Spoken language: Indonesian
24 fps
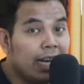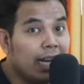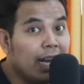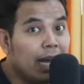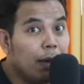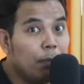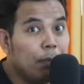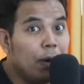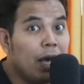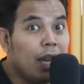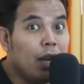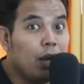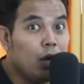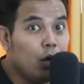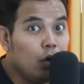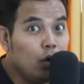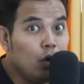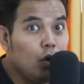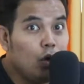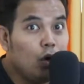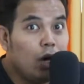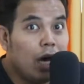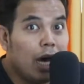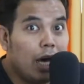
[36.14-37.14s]
kenapa
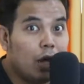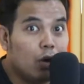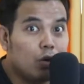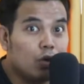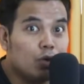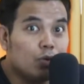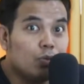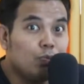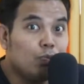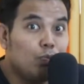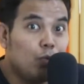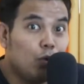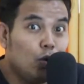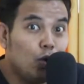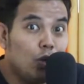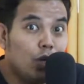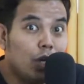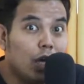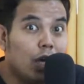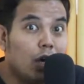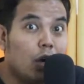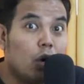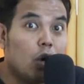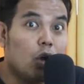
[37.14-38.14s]
lo harus
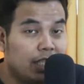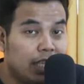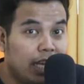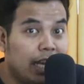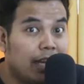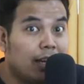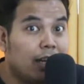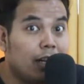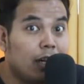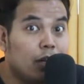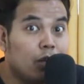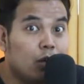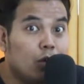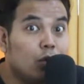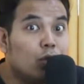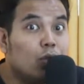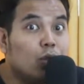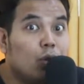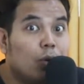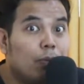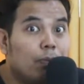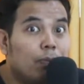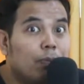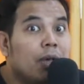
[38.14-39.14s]
punya channel
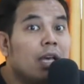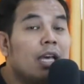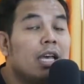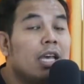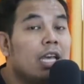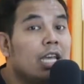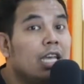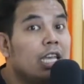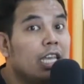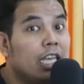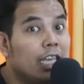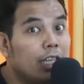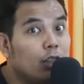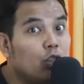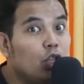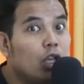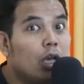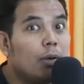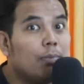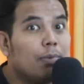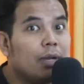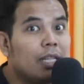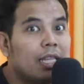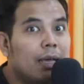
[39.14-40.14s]
YouTube. Itu
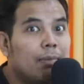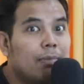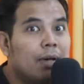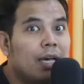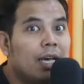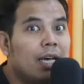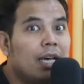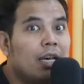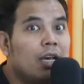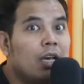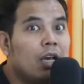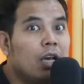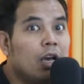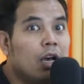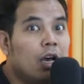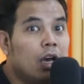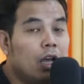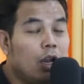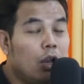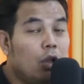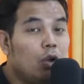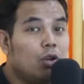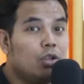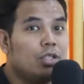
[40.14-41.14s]
yang pertama.
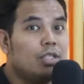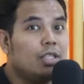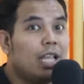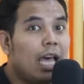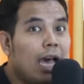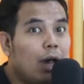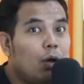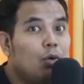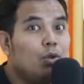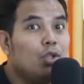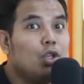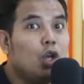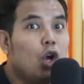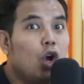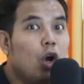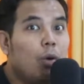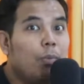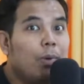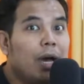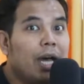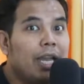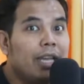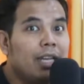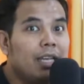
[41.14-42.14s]
Lo harus tahu
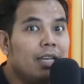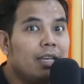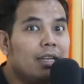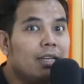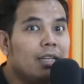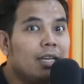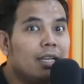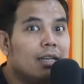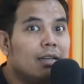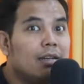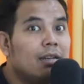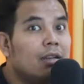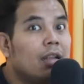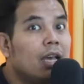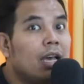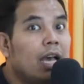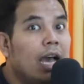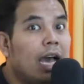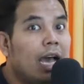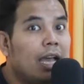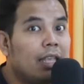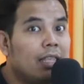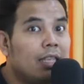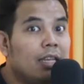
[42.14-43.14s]
jawabannya dan
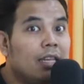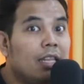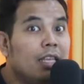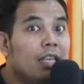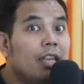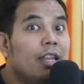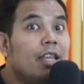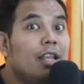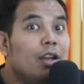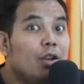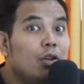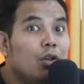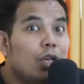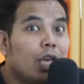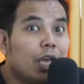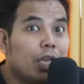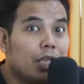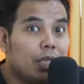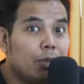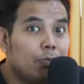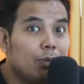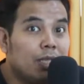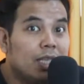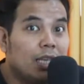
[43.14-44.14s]
hanya diri lo yang
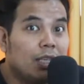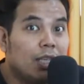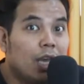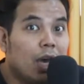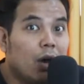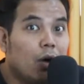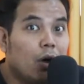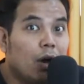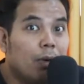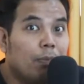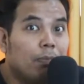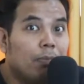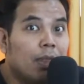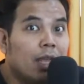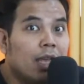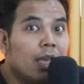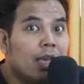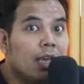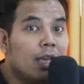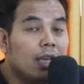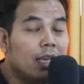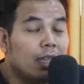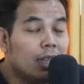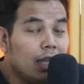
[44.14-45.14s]
bisa jawab.
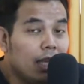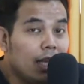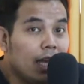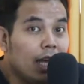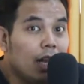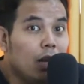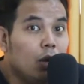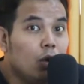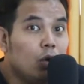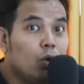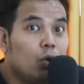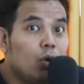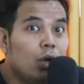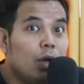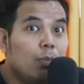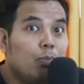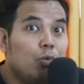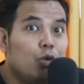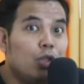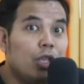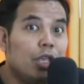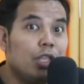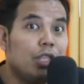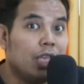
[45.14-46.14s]
Ketika lo udah
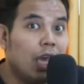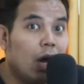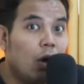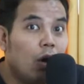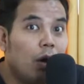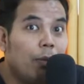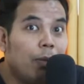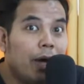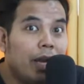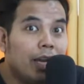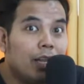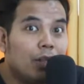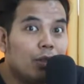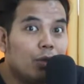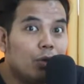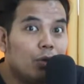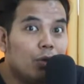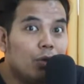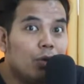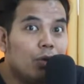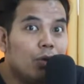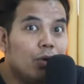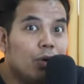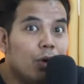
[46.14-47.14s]
punya jawaban
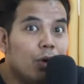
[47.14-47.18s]
itu,